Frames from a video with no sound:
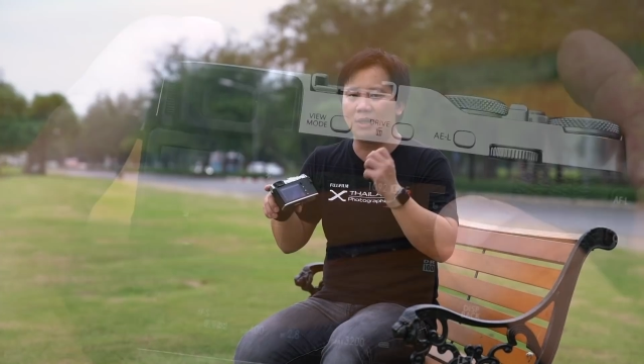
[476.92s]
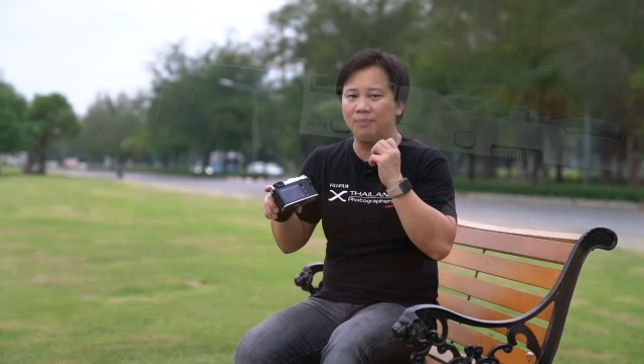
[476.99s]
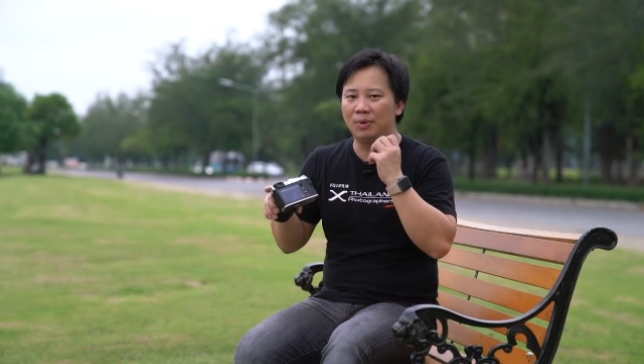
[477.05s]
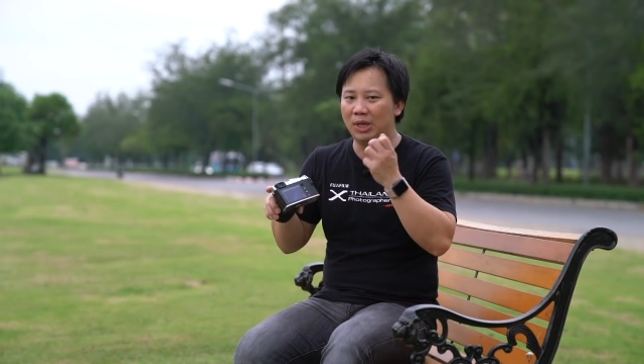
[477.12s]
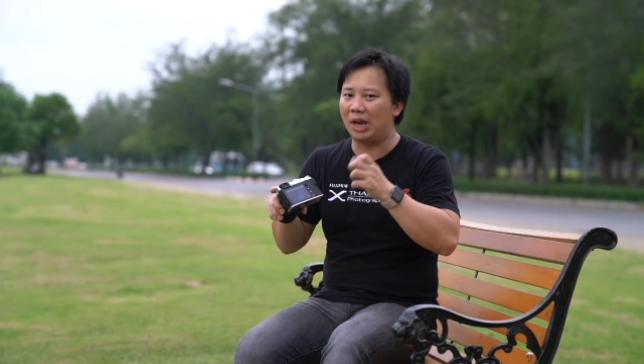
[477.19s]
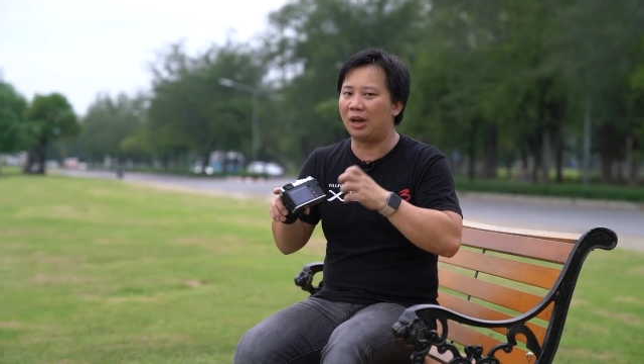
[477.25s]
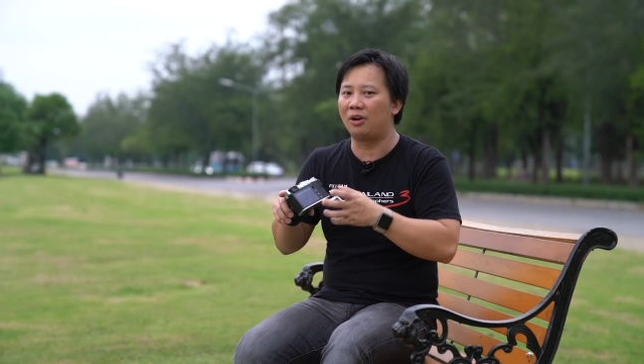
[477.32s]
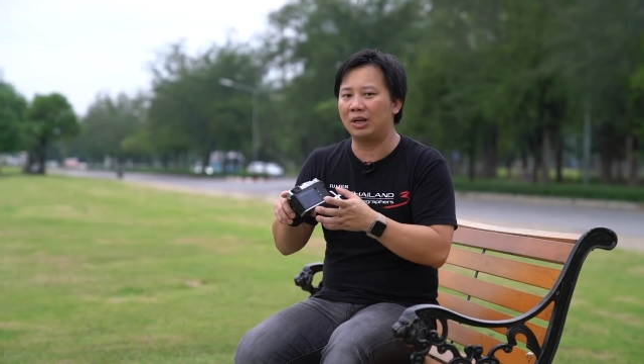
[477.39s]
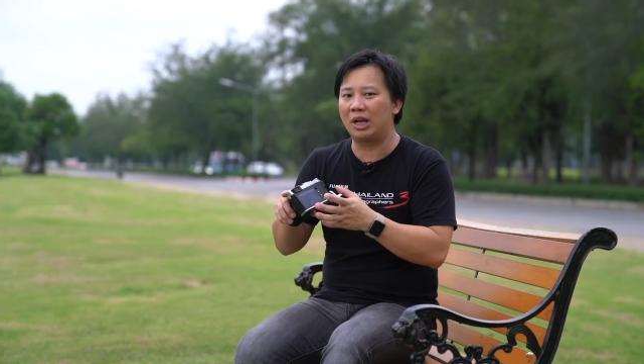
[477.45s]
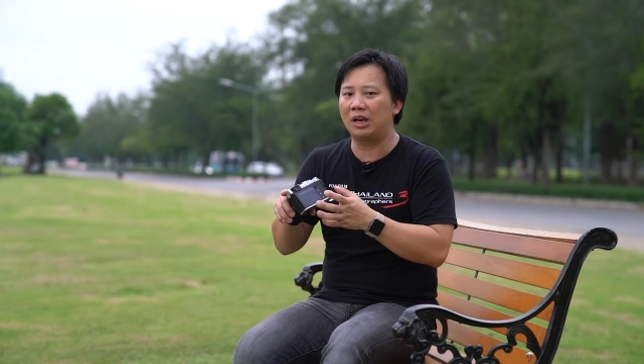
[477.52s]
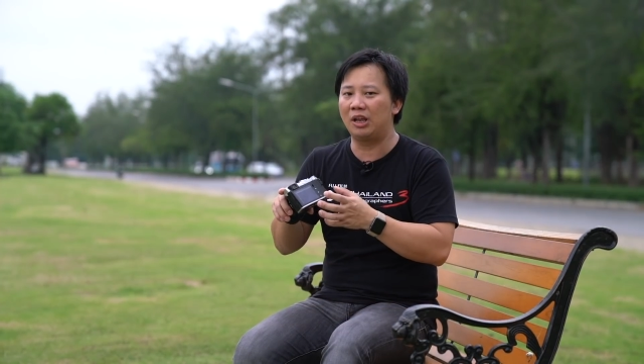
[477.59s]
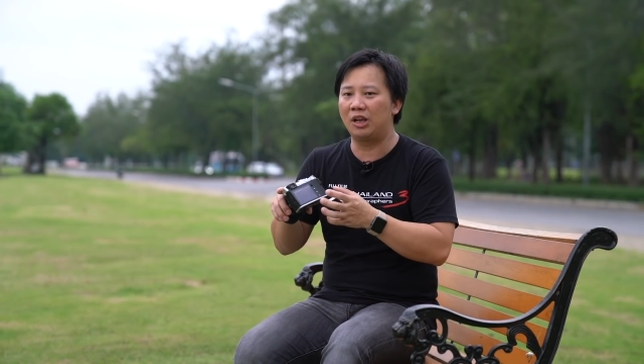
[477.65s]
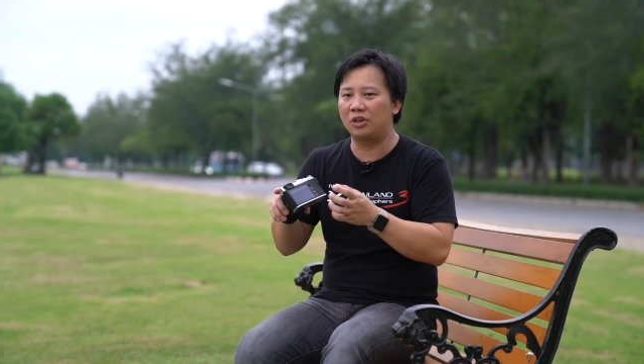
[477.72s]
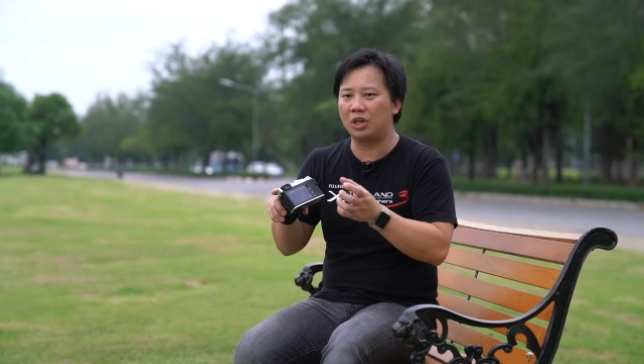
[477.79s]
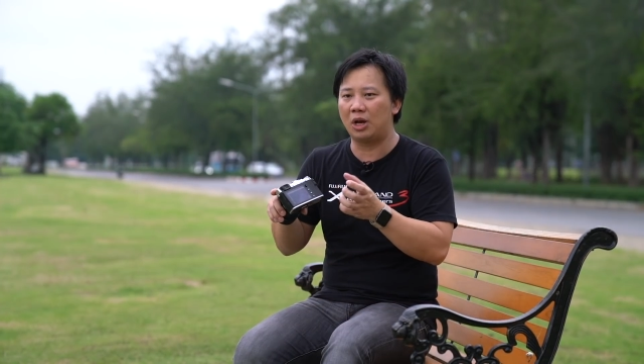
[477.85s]
ซึ่งพี่ใหญ่ค่อนข้าง
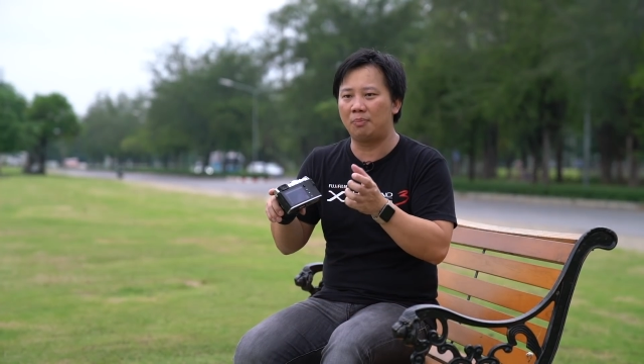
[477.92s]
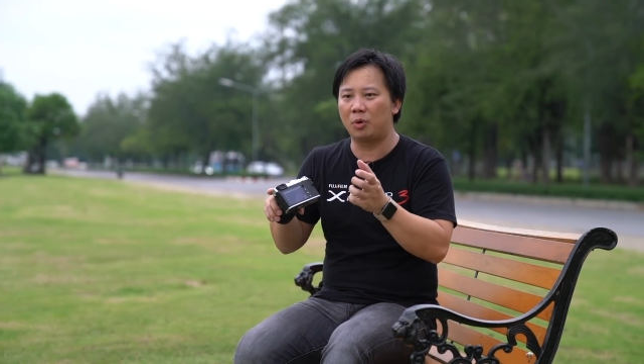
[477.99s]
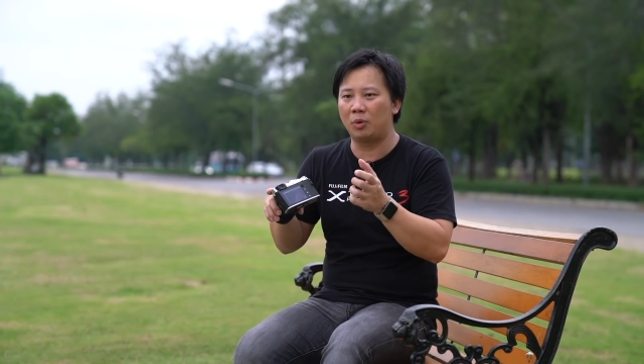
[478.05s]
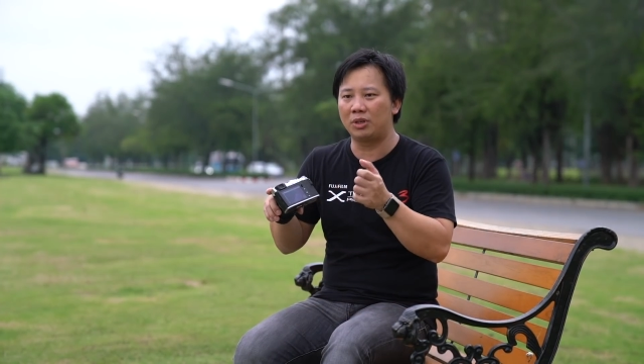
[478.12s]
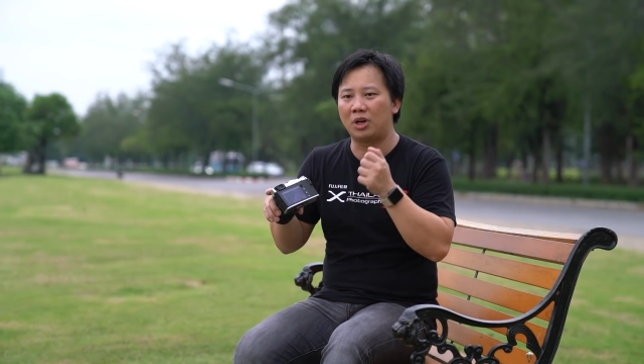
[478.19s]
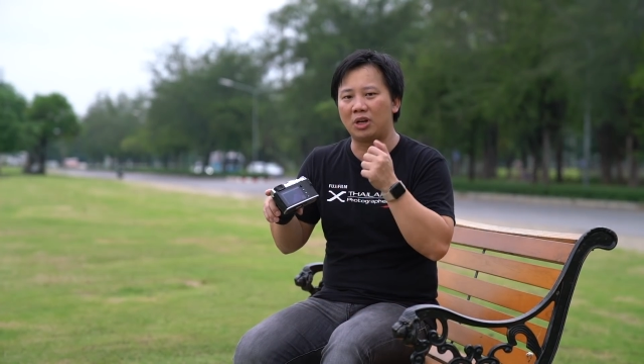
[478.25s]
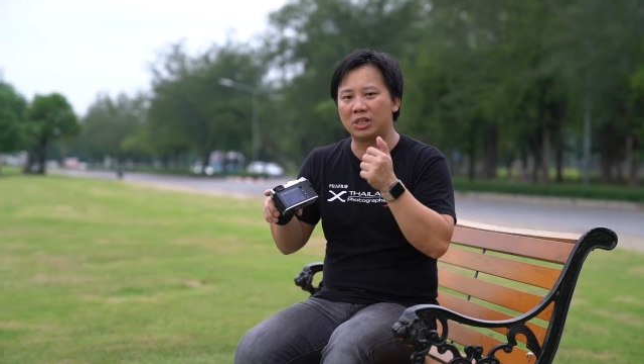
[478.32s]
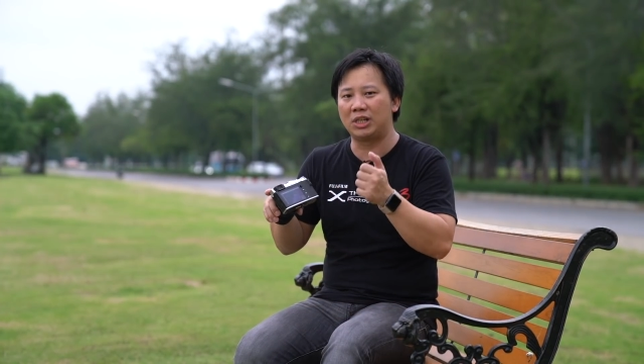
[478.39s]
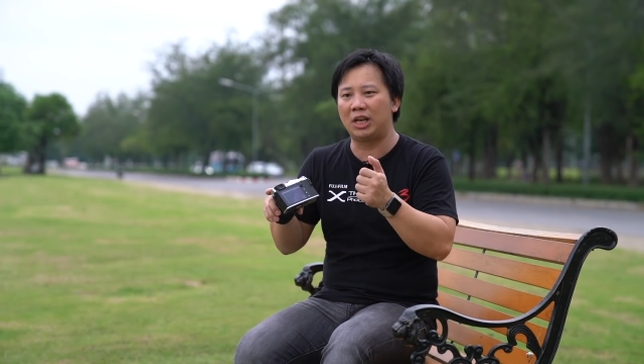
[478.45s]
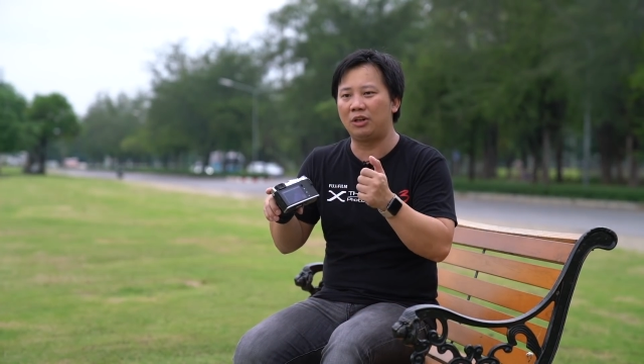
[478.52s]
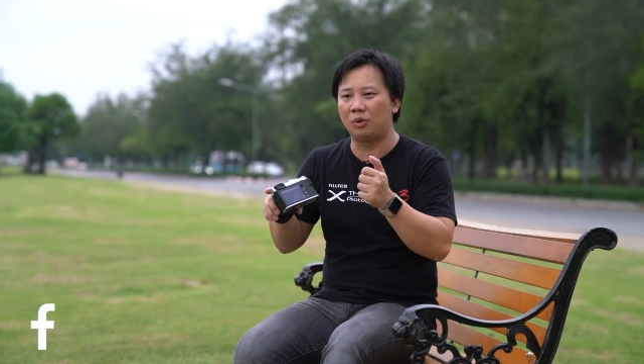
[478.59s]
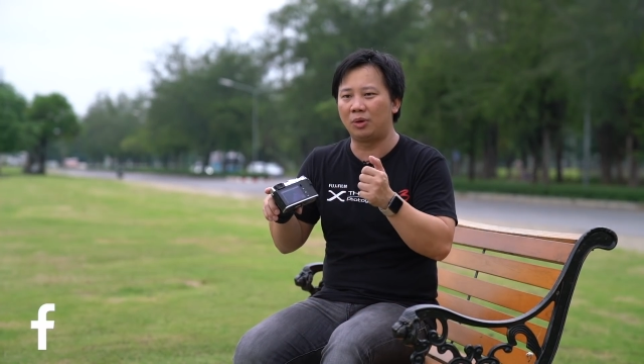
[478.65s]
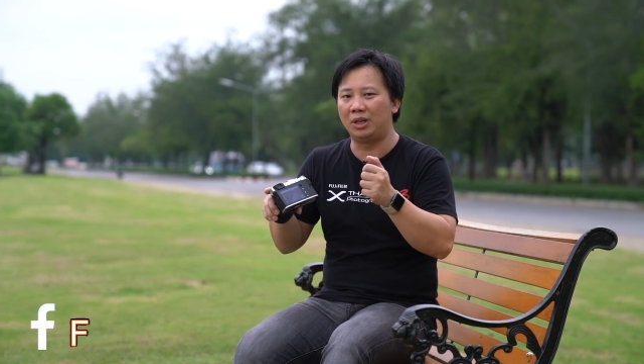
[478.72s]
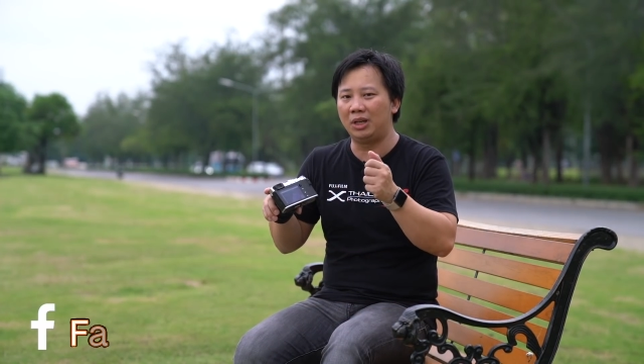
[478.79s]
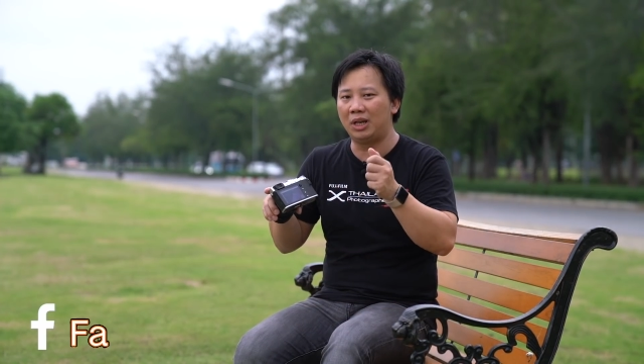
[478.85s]
ที่จะชอบเพราะว่าจอยสติ๊ก
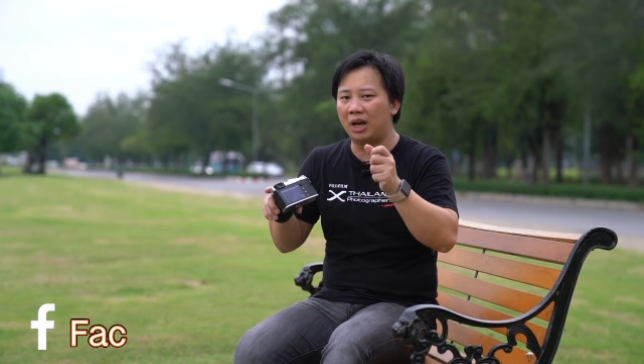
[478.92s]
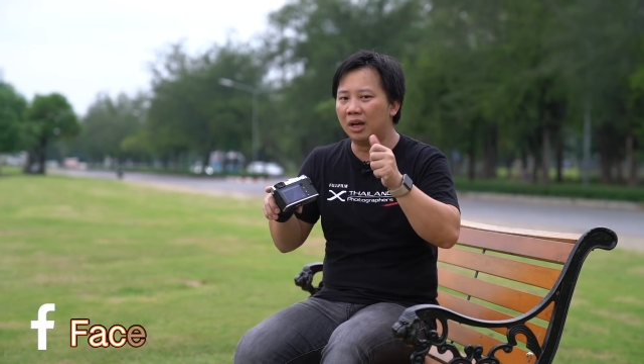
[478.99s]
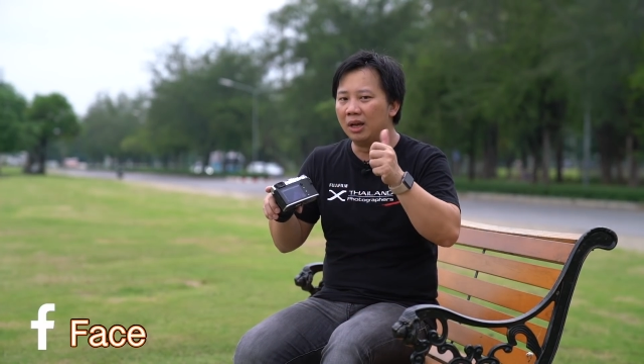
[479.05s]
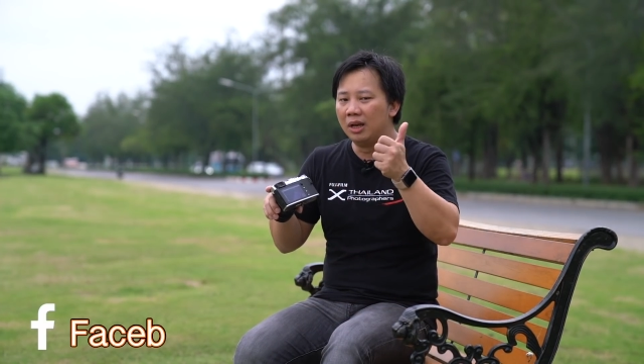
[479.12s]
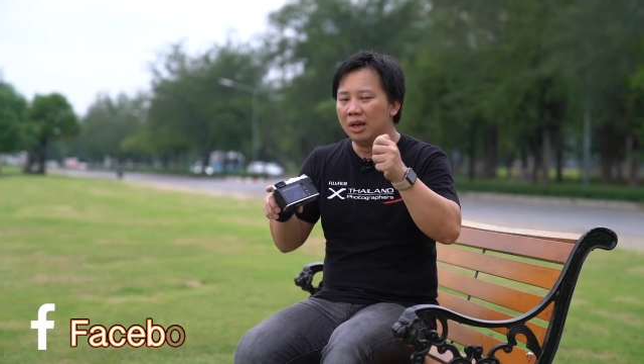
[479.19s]
ตัวนี้เนี่ย